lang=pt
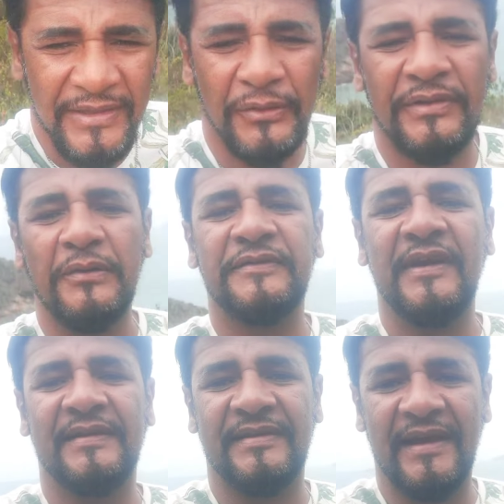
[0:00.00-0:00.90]
Eu tenho
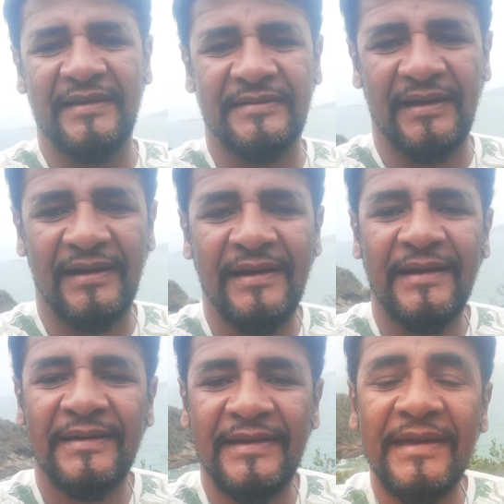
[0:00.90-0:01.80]
certeza
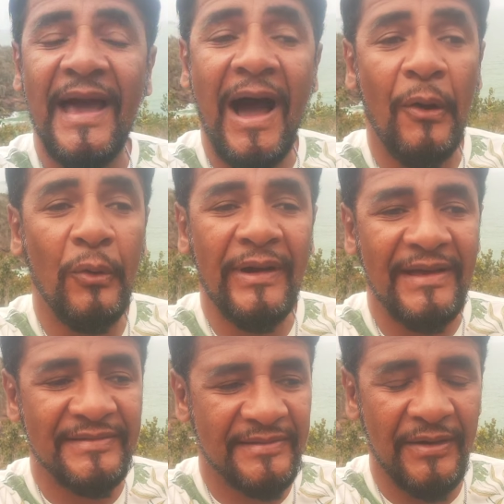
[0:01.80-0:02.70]
que a
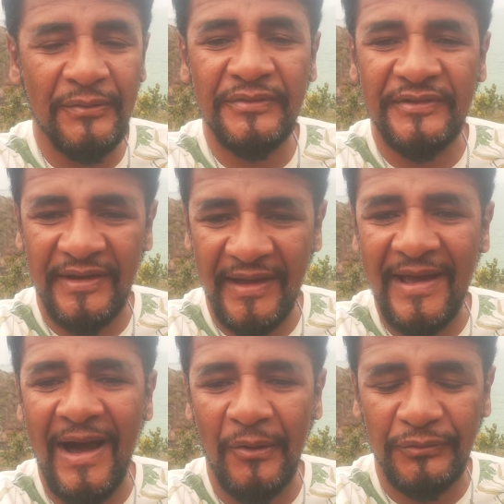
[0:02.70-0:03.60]
oração
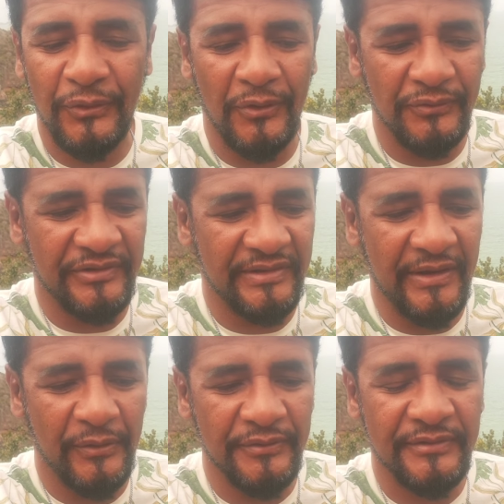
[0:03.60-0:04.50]
chega ao trono de
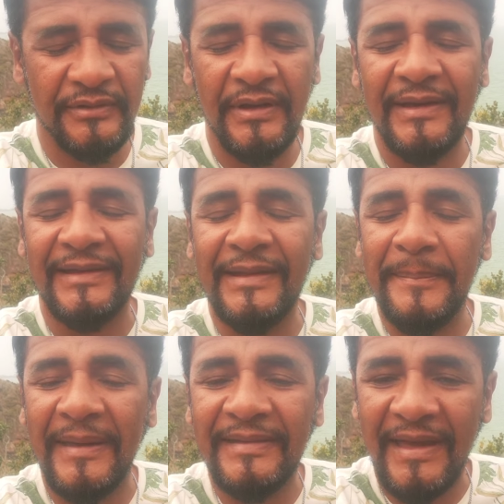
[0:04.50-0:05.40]
Deus,
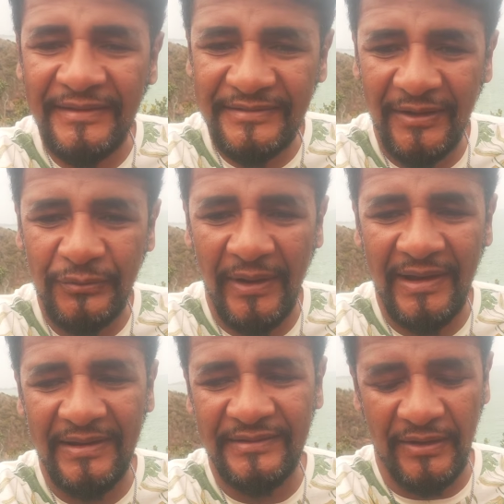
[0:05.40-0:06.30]
independente da tua
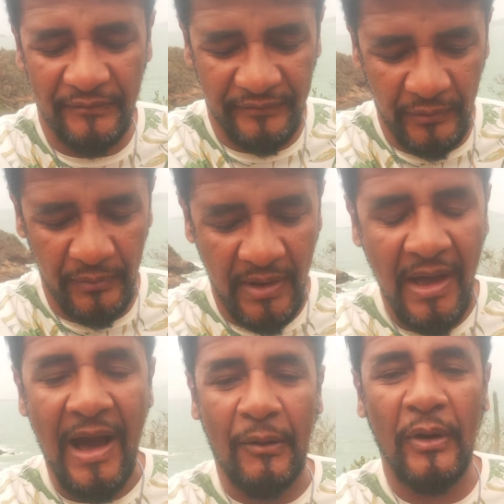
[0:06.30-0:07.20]
religião, viu?
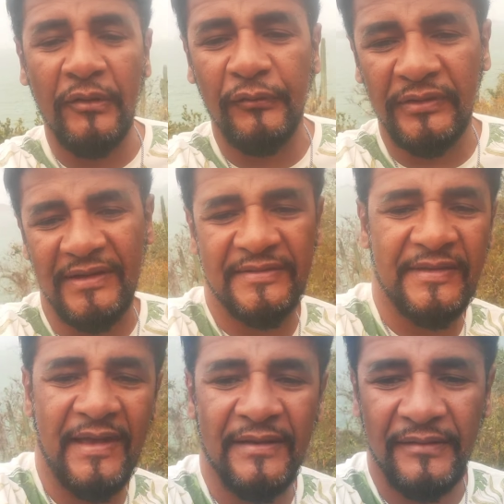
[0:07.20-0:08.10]
Agora eu vou
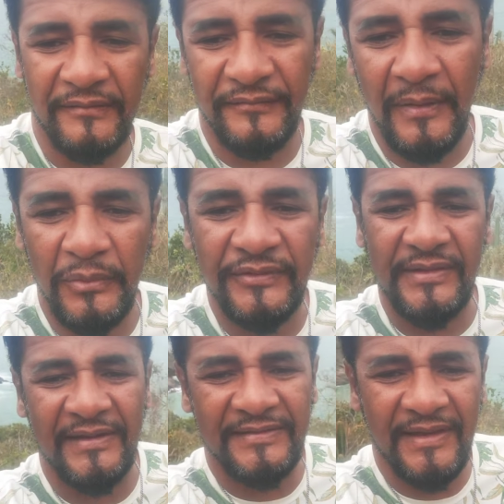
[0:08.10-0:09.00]
descer, vamos
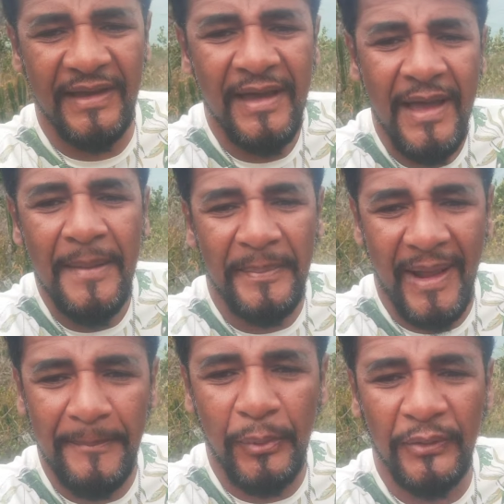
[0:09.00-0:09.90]
descer
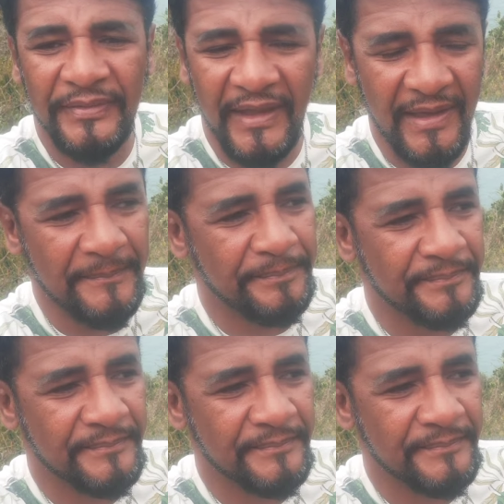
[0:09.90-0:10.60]
para poder